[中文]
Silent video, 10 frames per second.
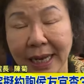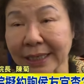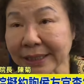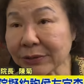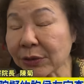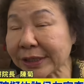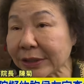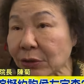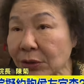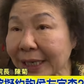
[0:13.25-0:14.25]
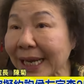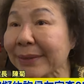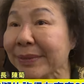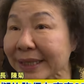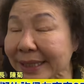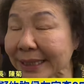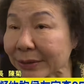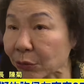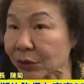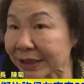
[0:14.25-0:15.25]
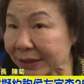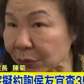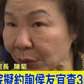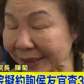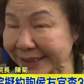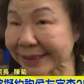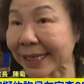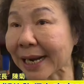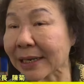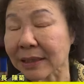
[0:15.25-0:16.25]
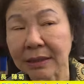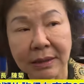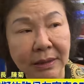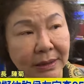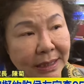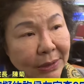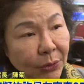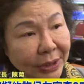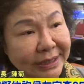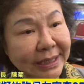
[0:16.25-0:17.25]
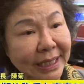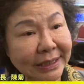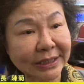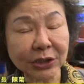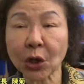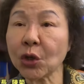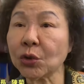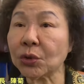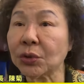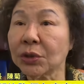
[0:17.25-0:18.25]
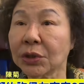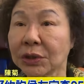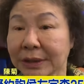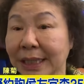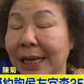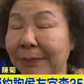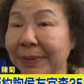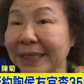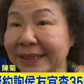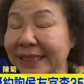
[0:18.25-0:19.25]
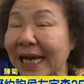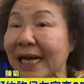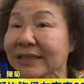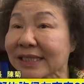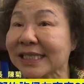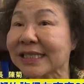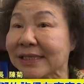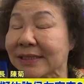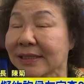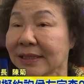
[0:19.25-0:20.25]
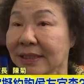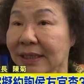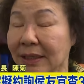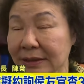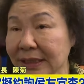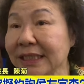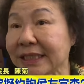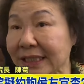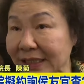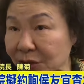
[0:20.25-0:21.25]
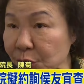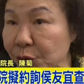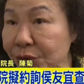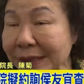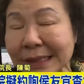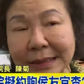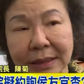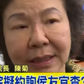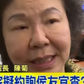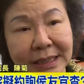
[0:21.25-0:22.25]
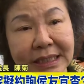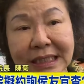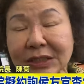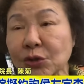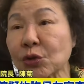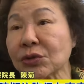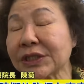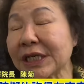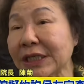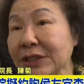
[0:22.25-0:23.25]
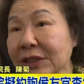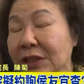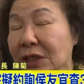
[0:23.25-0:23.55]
啊，因为有黑名单的问题回乡，那回乡以后，那被强制缔解出境。那这个中间，